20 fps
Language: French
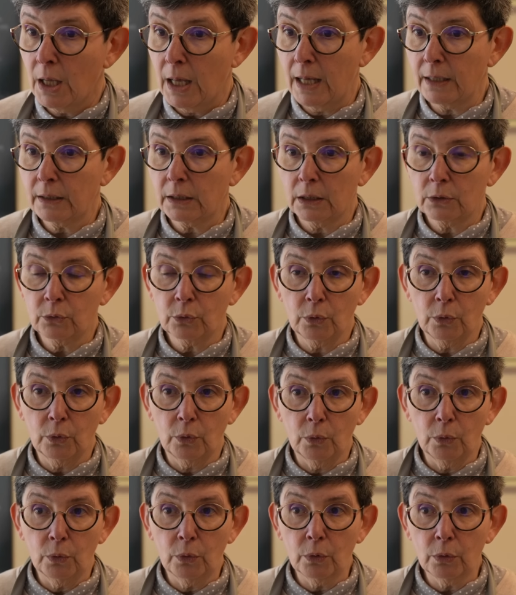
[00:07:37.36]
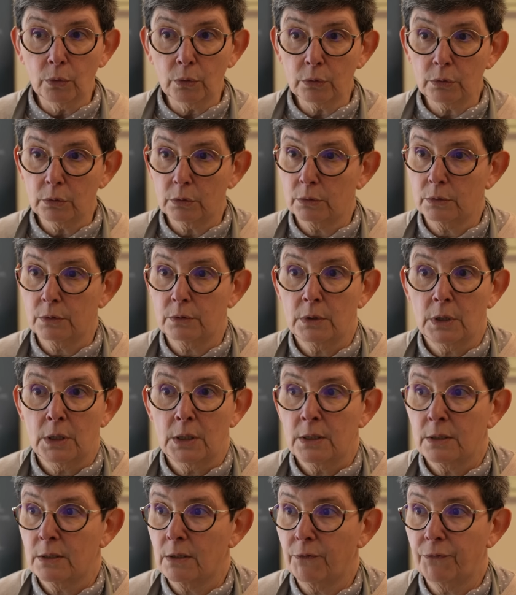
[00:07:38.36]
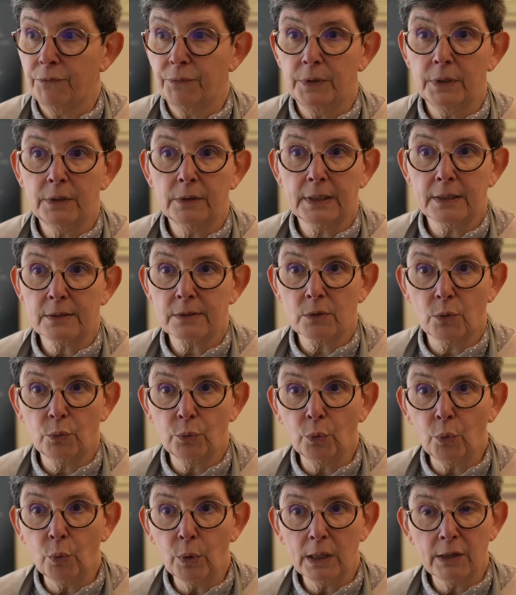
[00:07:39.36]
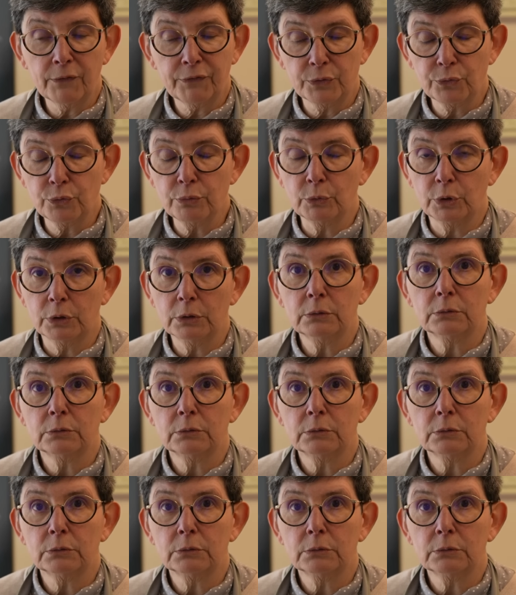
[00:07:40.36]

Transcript: à 4 euros, ça fait 400 euros à la fin du mois.